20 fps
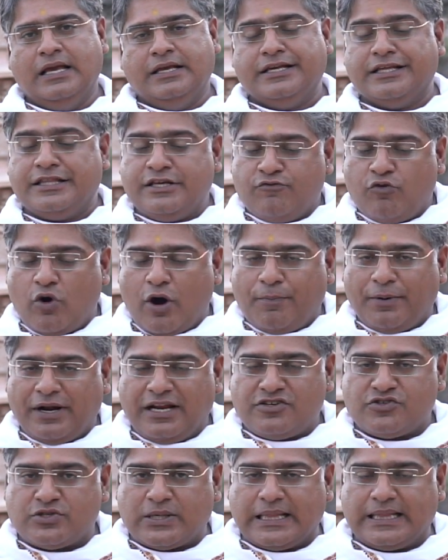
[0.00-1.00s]
यदि वो
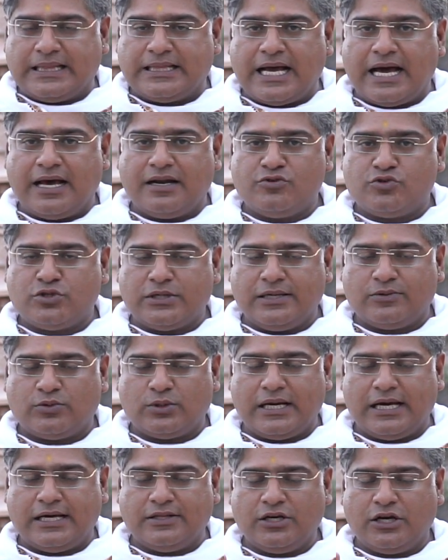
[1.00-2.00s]
अपने संतान से
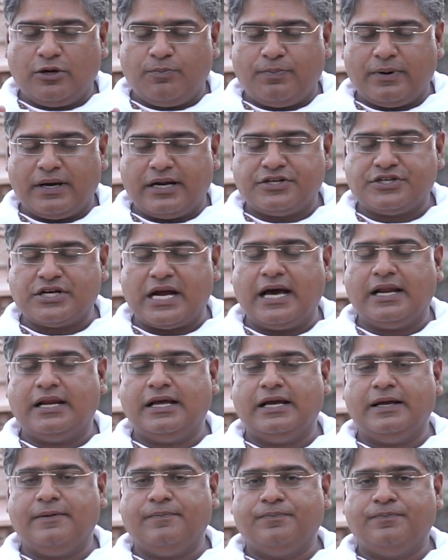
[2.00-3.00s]
इतने अधिक परेशान
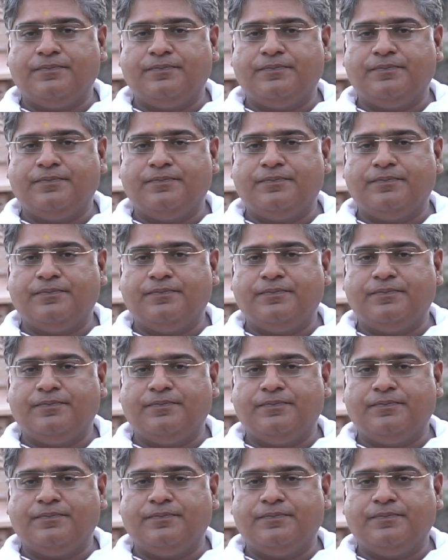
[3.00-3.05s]
है